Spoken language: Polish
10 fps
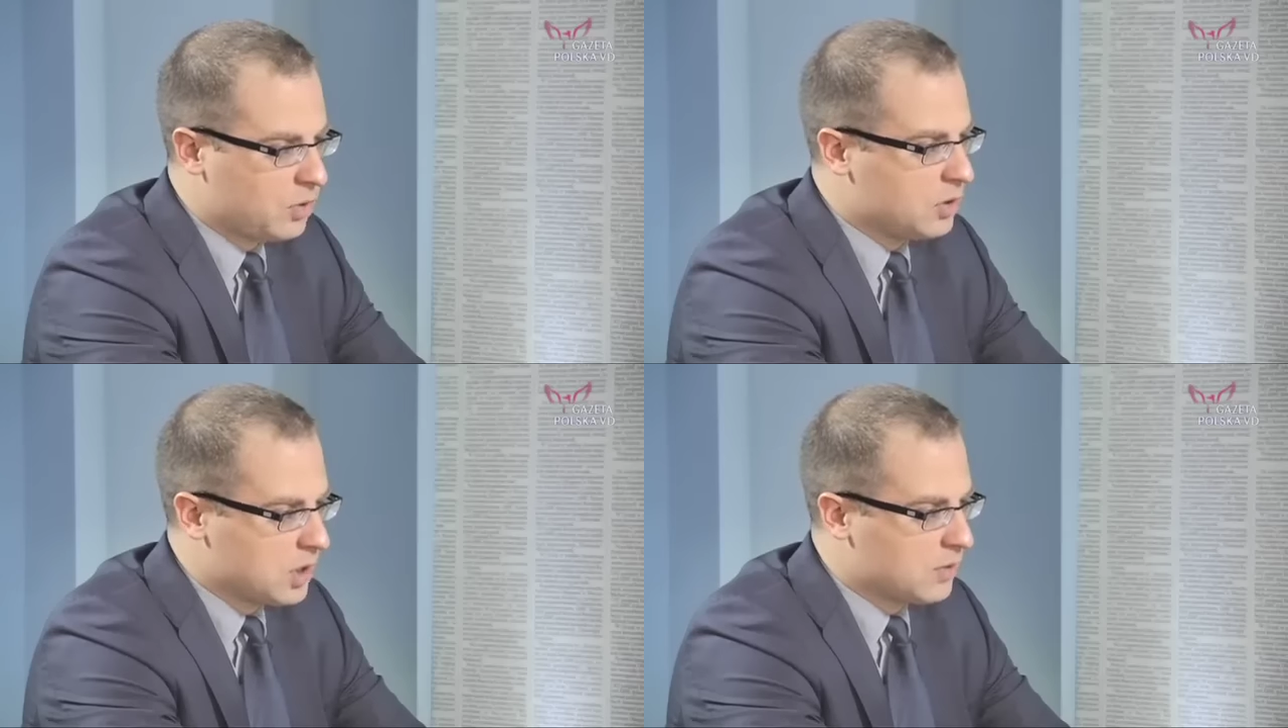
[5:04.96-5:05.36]

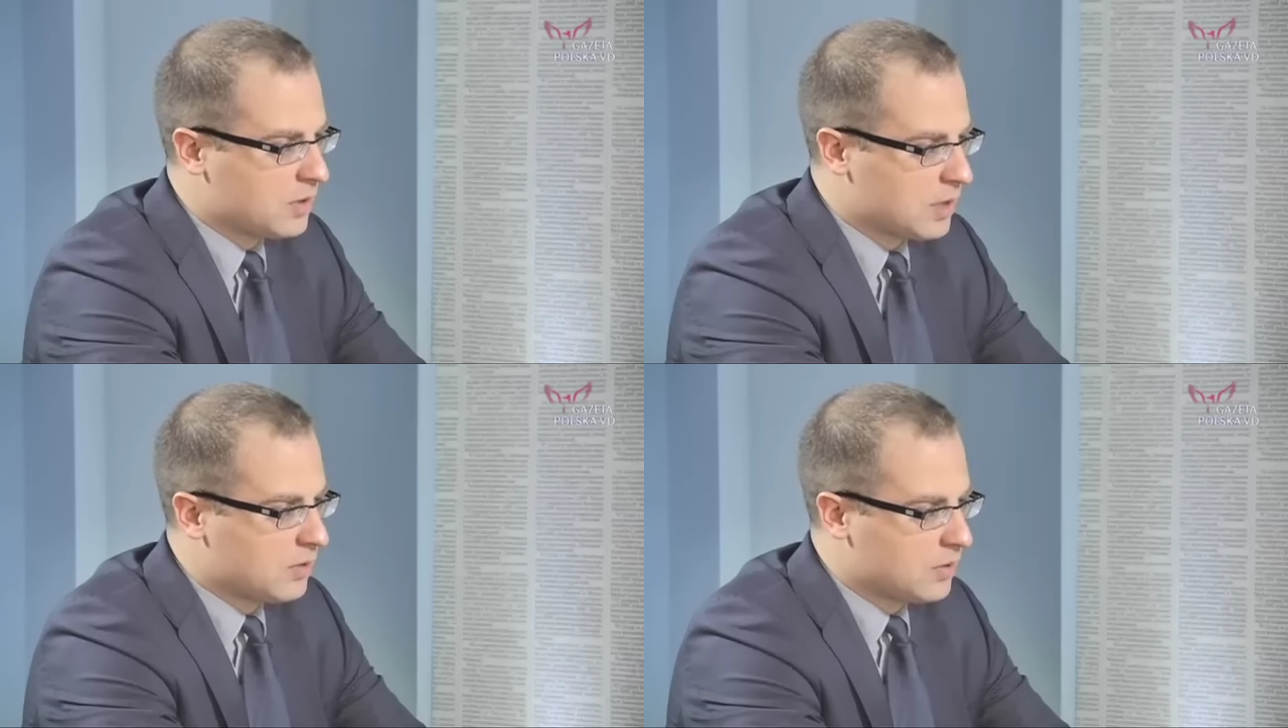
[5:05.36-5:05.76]
wojny jest w
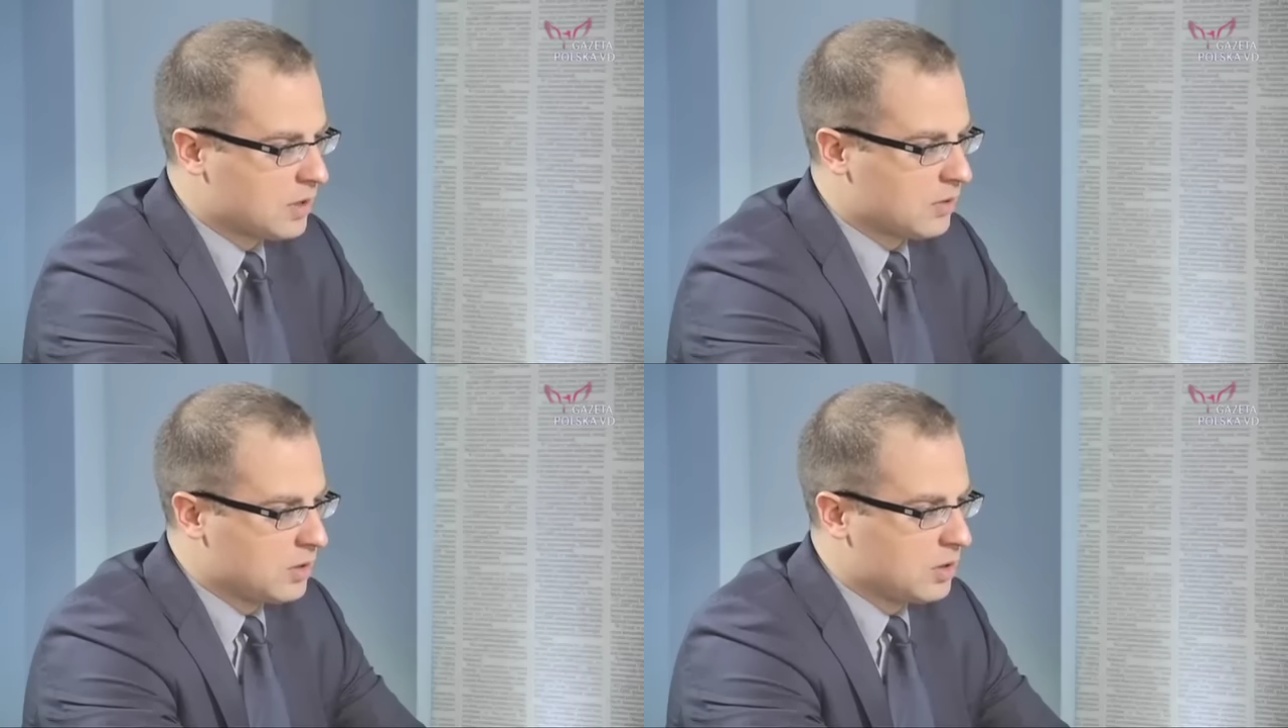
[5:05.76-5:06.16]
stanie
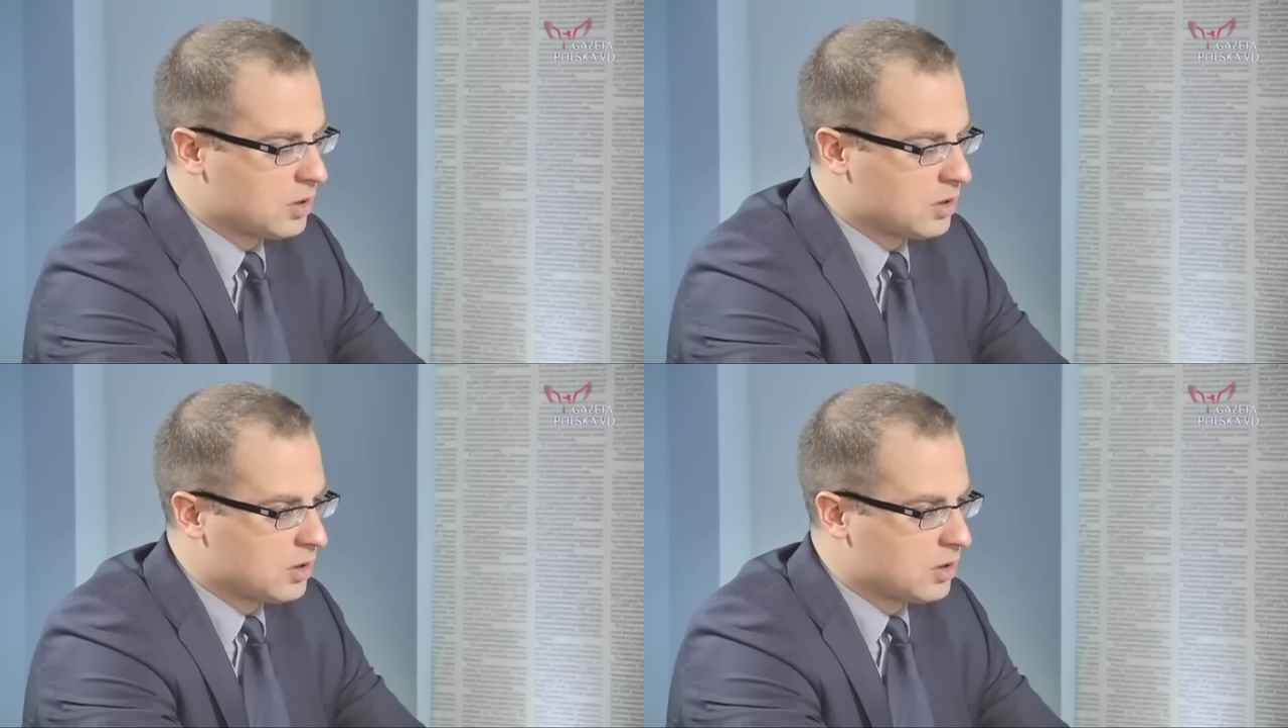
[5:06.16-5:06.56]

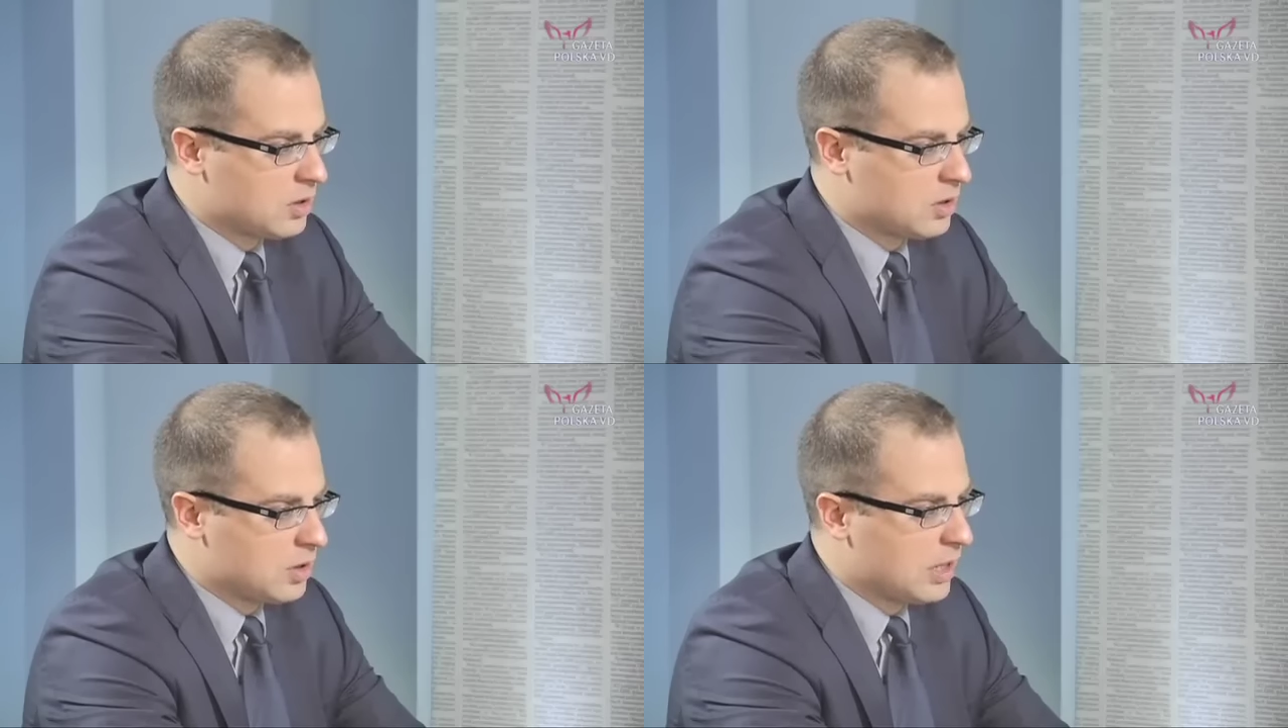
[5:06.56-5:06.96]
wystawić
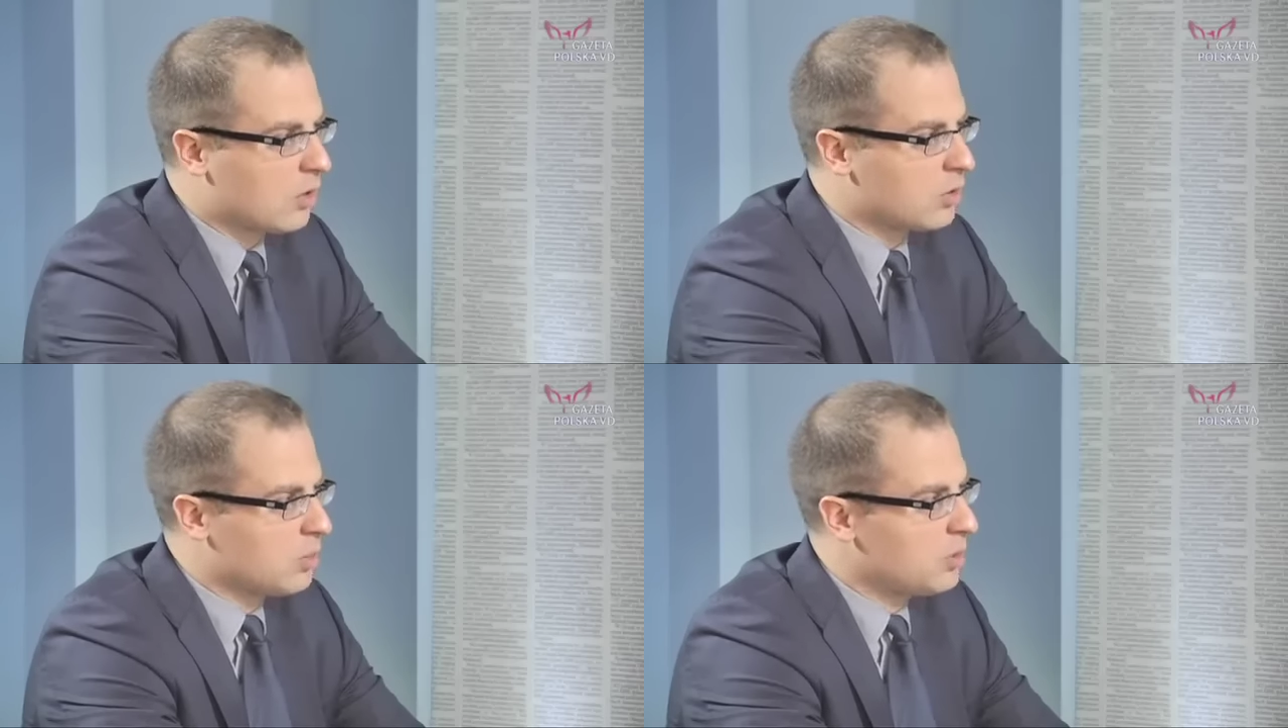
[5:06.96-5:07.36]
e,
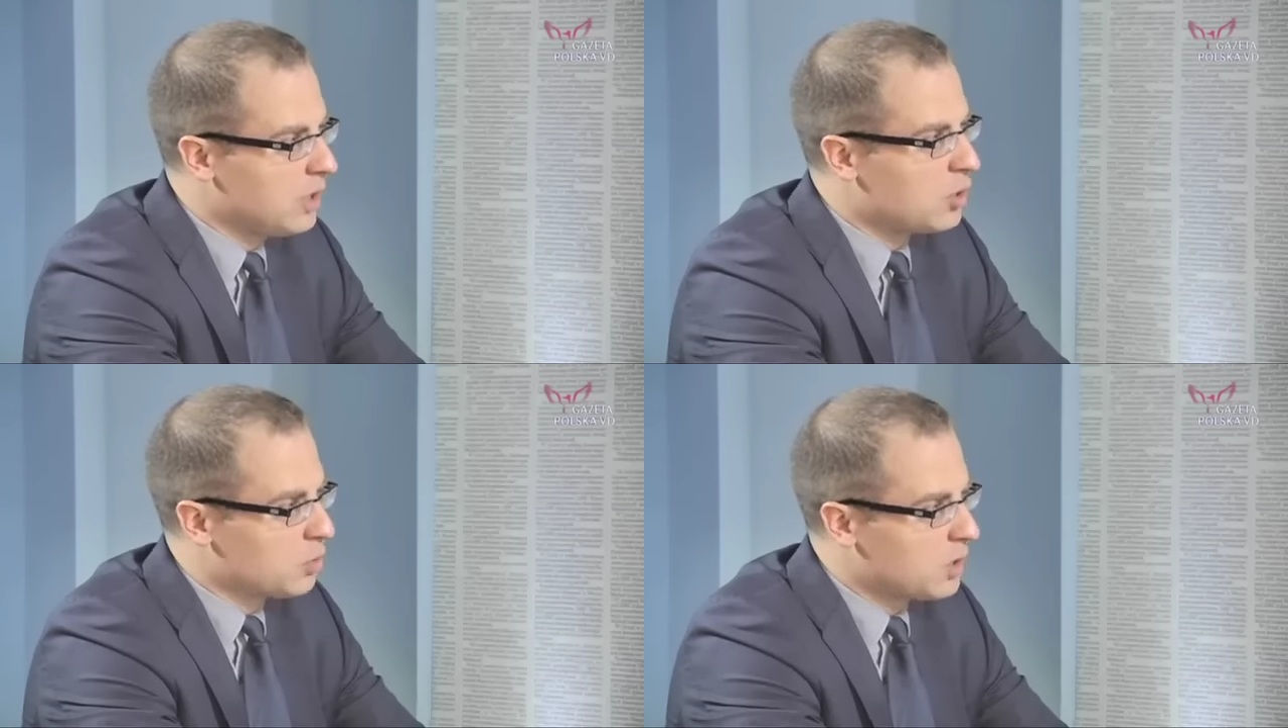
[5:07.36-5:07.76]
kilkakrotnie
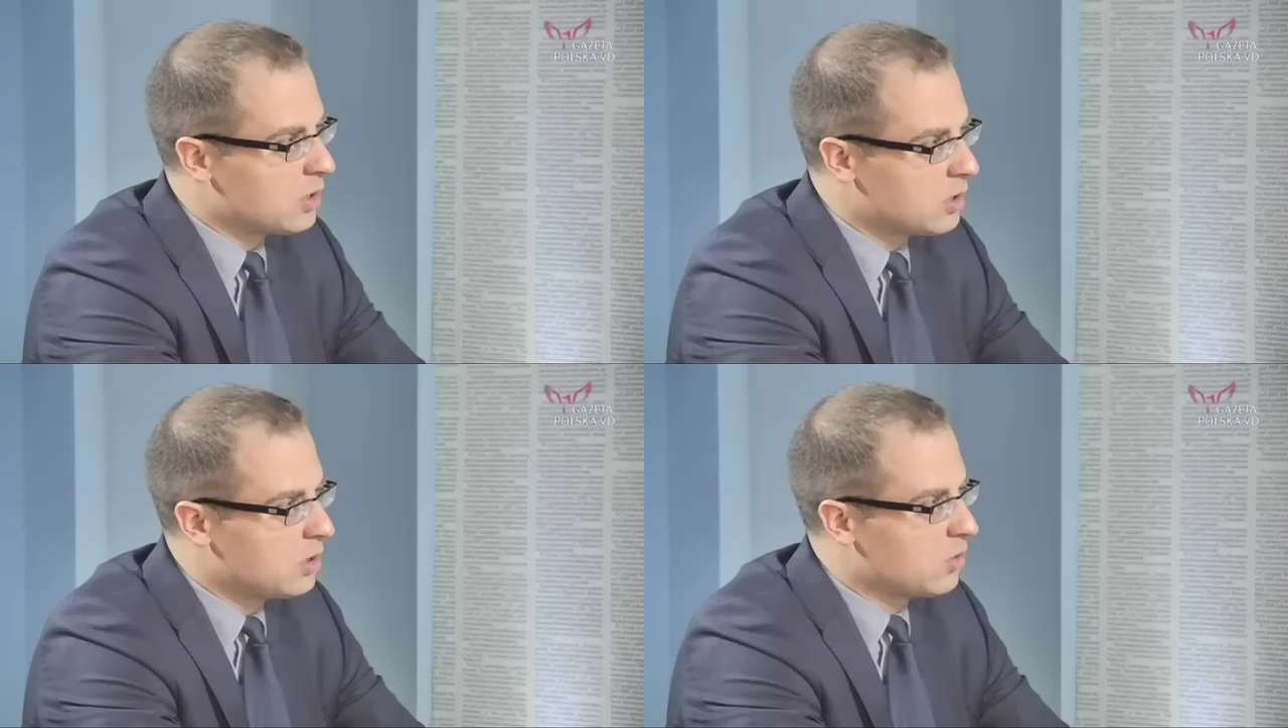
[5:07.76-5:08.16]
mniej
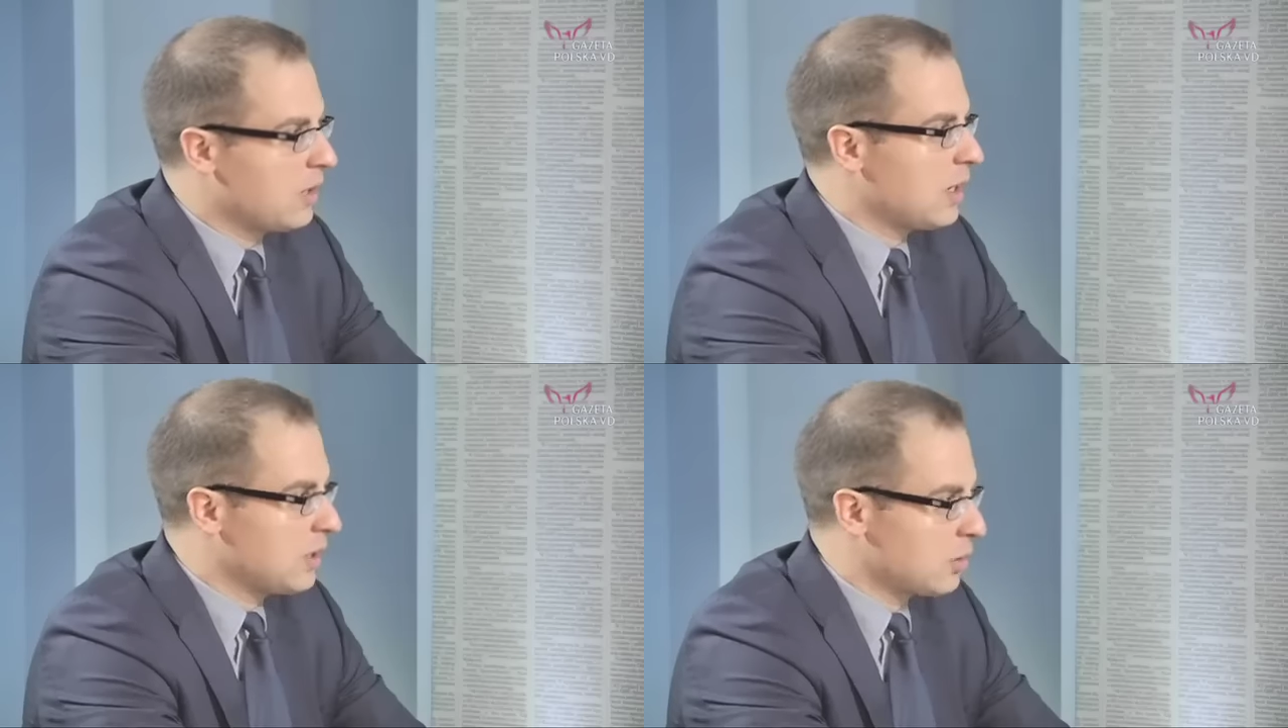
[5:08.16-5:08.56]
żołnierzy niż
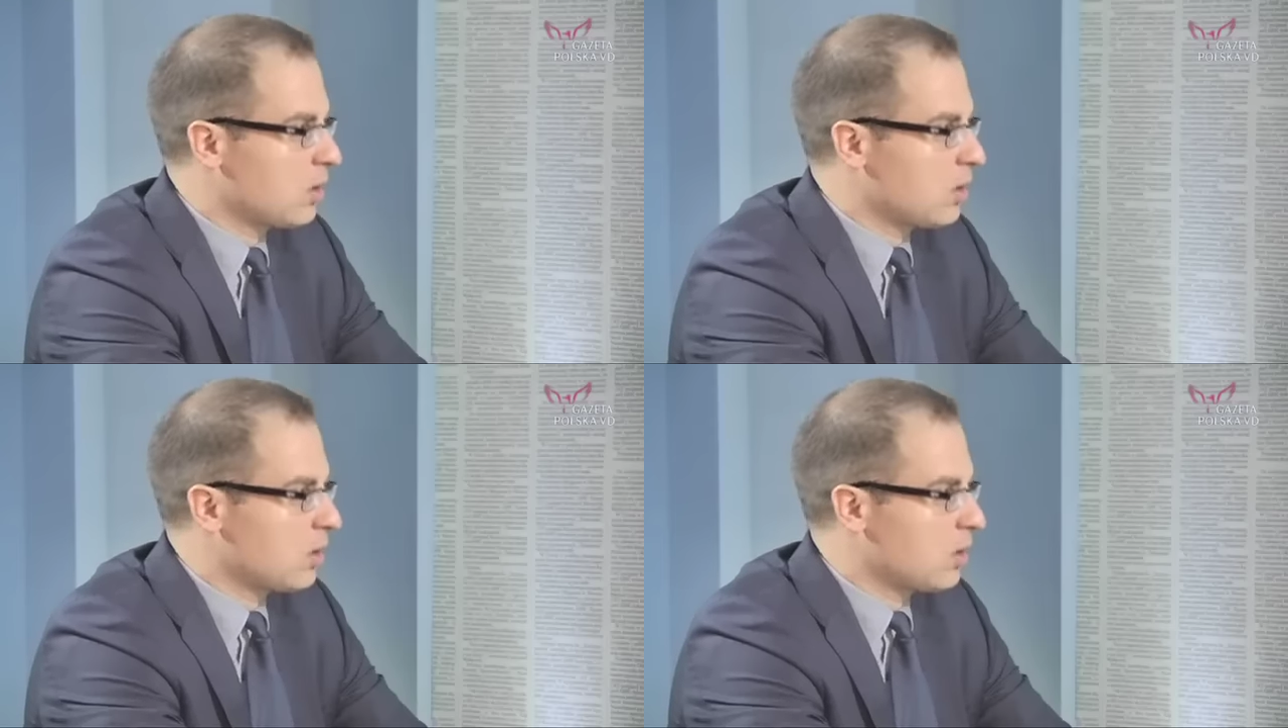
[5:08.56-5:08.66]
Finlandia,